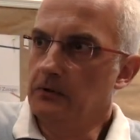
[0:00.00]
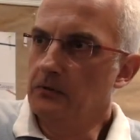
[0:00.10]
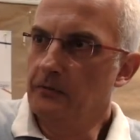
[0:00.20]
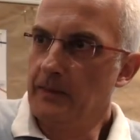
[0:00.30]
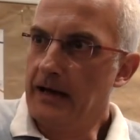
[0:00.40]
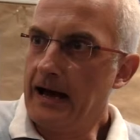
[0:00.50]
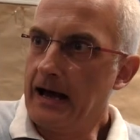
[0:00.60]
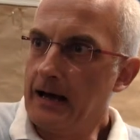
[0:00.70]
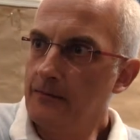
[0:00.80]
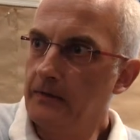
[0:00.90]
Beruf mehr
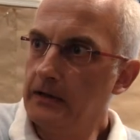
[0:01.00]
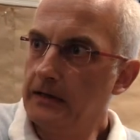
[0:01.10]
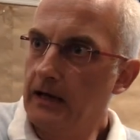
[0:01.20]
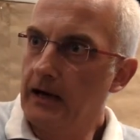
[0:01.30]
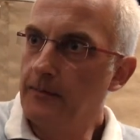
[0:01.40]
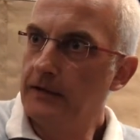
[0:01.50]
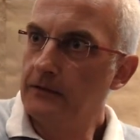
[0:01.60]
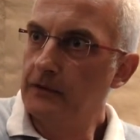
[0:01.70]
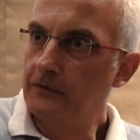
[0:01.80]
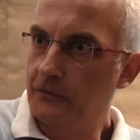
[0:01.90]
haben, weil die
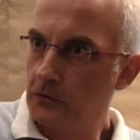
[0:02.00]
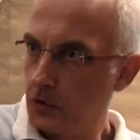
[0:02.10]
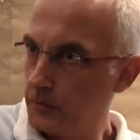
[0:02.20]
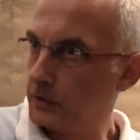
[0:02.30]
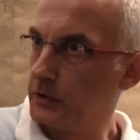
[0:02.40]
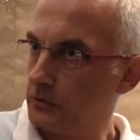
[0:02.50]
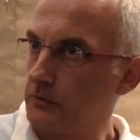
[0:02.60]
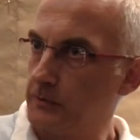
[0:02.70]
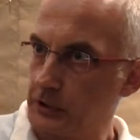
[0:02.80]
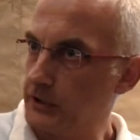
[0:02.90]
Arbeit wird von Robotern
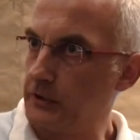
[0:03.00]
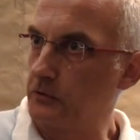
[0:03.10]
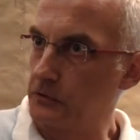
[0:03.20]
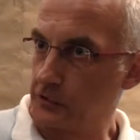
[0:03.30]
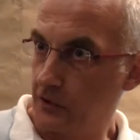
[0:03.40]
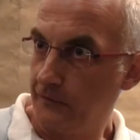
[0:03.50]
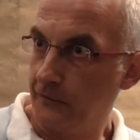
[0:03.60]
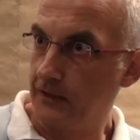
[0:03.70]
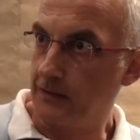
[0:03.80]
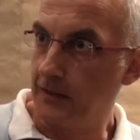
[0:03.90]
und Maschinen und
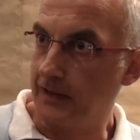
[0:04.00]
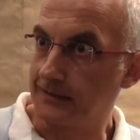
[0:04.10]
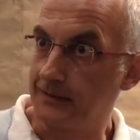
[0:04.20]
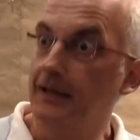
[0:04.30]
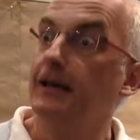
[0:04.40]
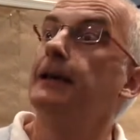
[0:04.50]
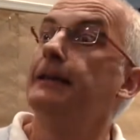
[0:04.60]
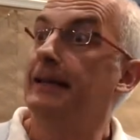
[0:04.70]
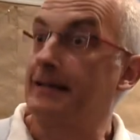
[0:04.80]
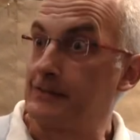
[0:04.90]
Software gemacht.
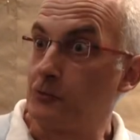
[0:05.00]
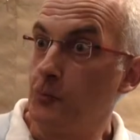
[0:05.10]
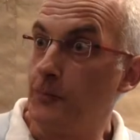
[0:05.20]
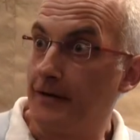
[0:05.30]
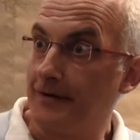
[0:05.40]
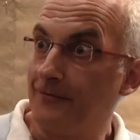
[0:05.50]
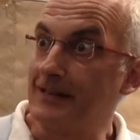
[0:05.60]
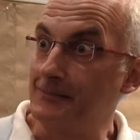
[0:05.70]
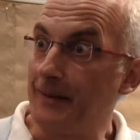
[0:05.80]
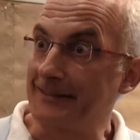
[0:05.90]
Ja, super.
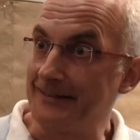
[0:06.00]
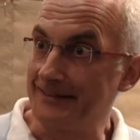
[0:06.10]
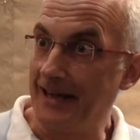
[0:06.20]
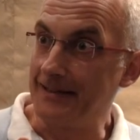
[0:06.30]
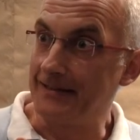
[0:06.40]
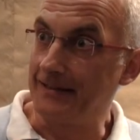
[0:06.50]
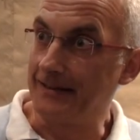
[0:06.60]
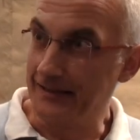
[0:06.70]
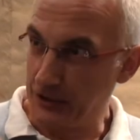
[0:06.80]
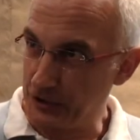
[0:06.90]
Was mache ich dann?
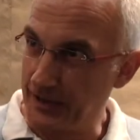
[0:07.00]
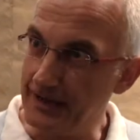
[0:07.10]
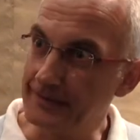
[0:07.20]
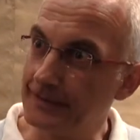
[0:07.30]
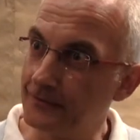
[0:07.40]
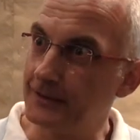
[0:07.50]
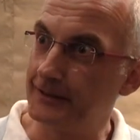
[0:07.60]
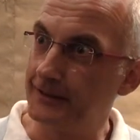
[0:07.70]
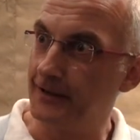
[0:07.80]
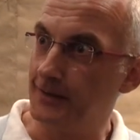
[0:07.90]
Gestalter
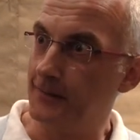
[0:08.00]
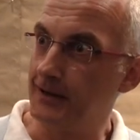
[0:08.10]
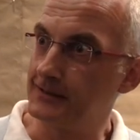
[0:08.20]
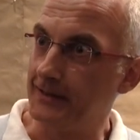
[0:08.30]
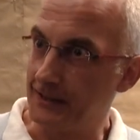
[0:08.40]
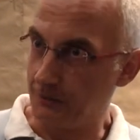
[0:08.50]
will ich allemal sein.